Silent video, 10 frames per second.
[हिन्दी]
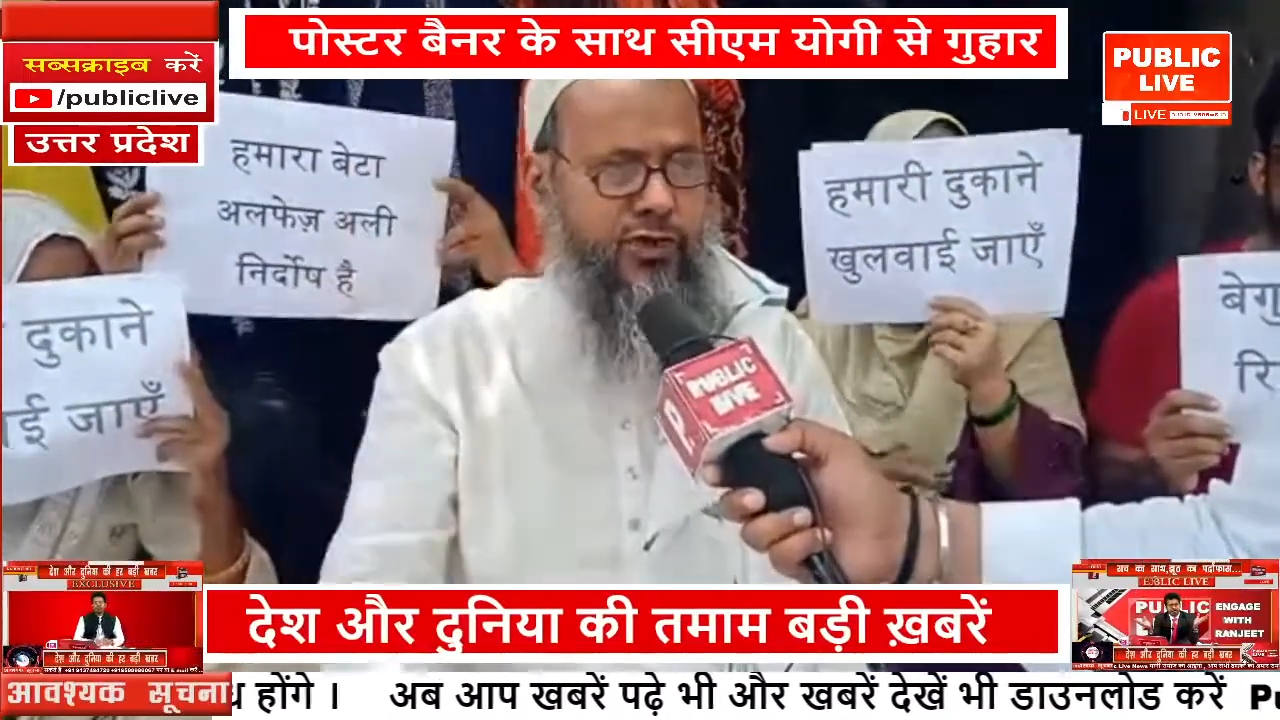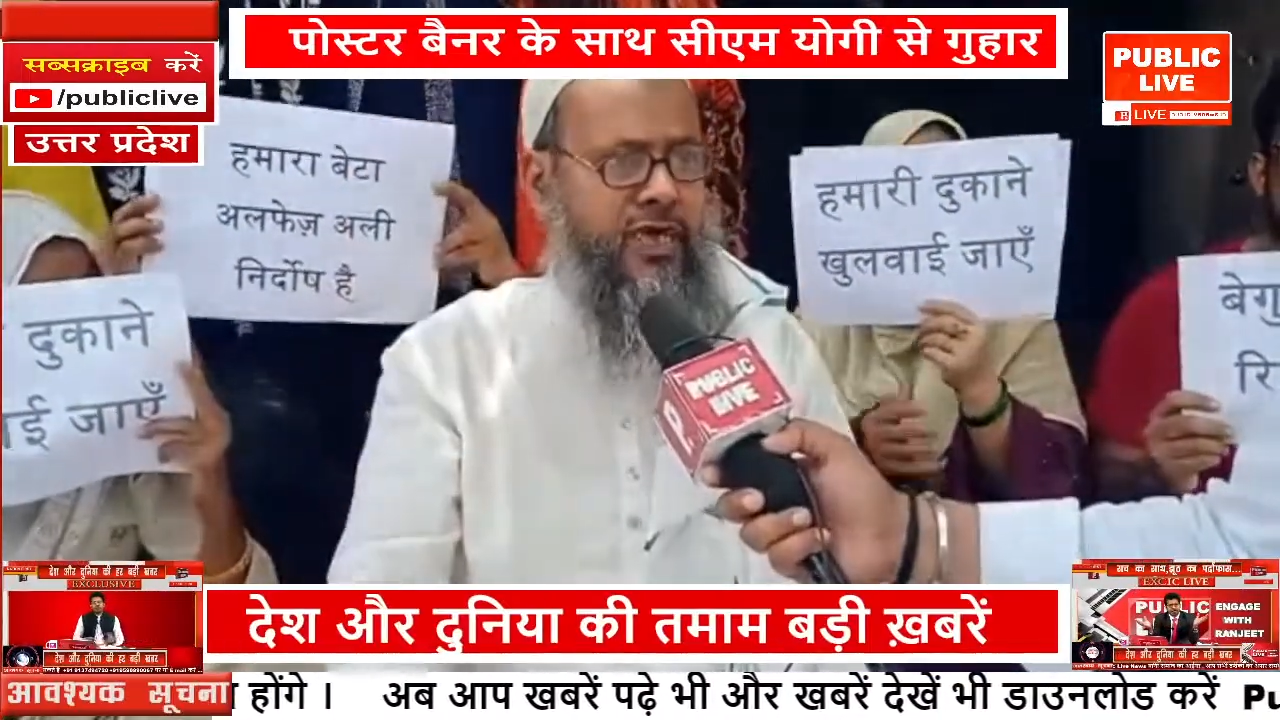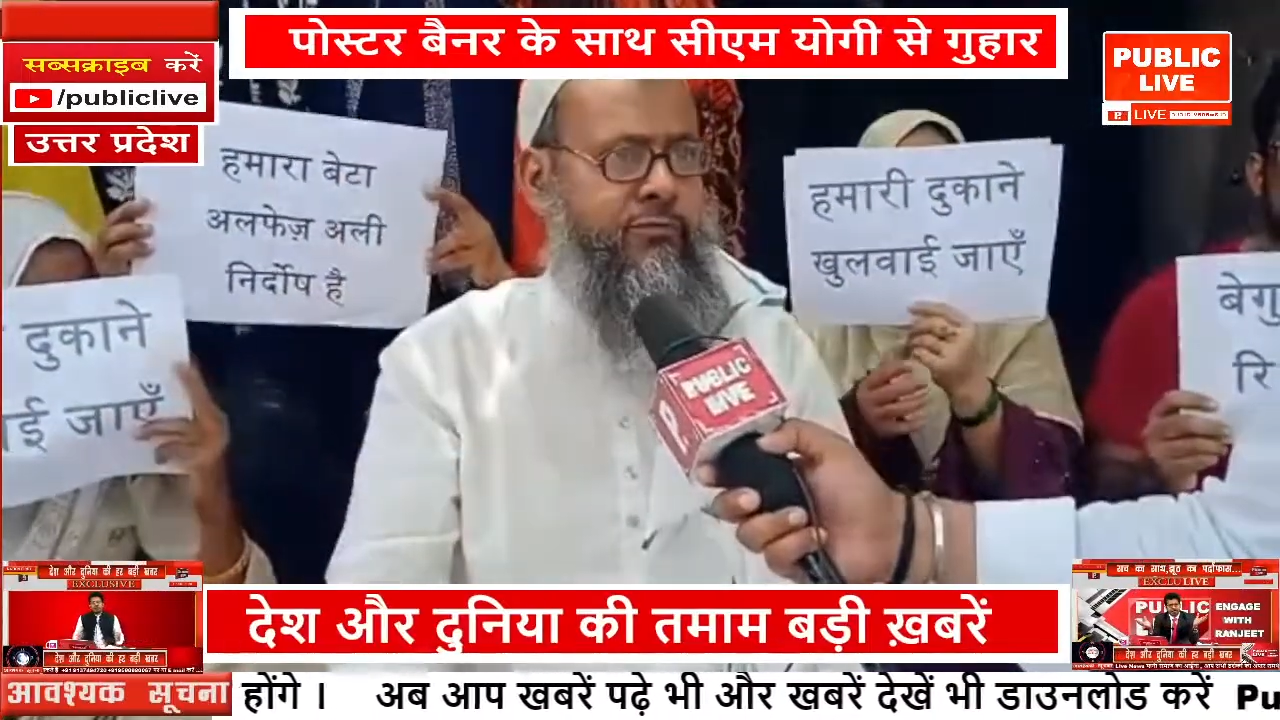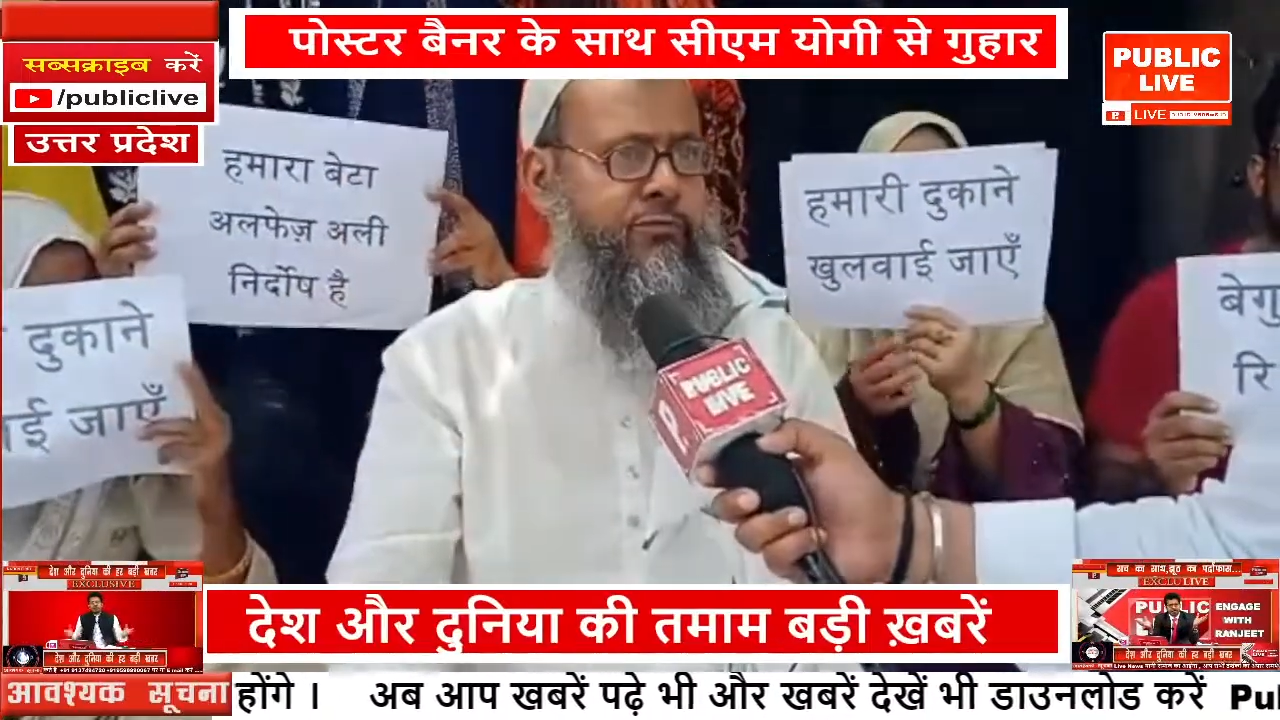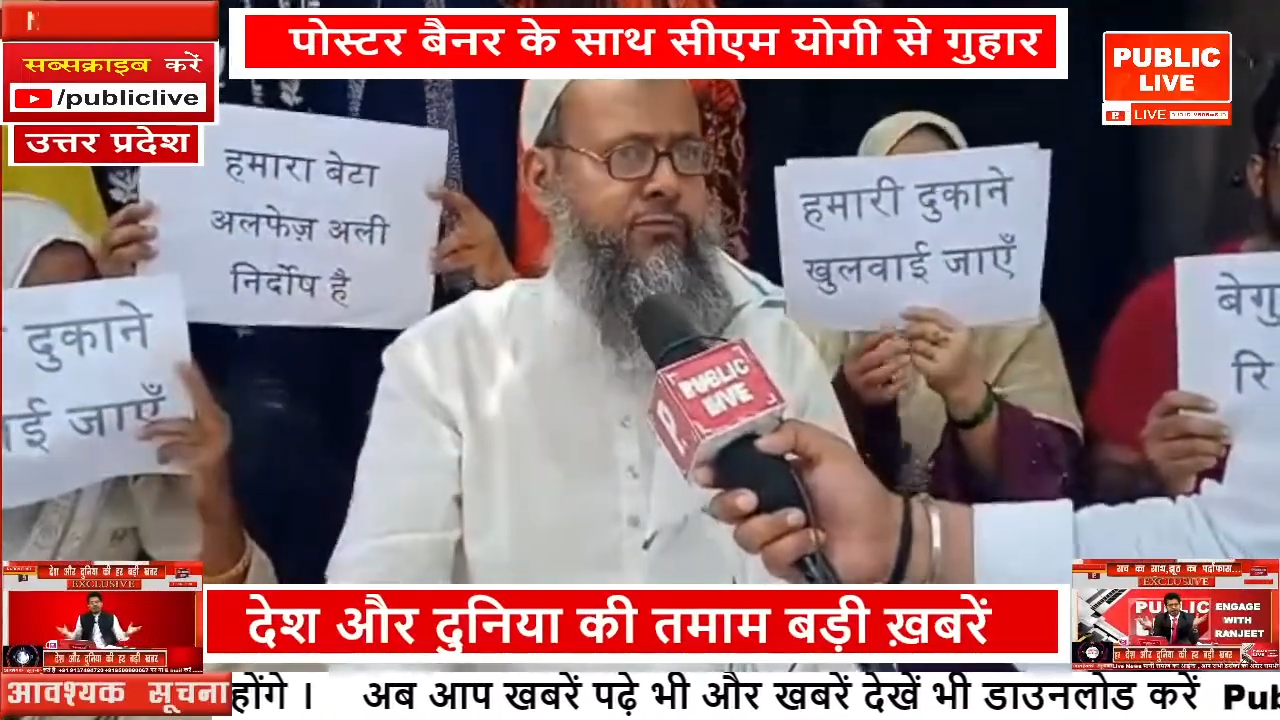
जो है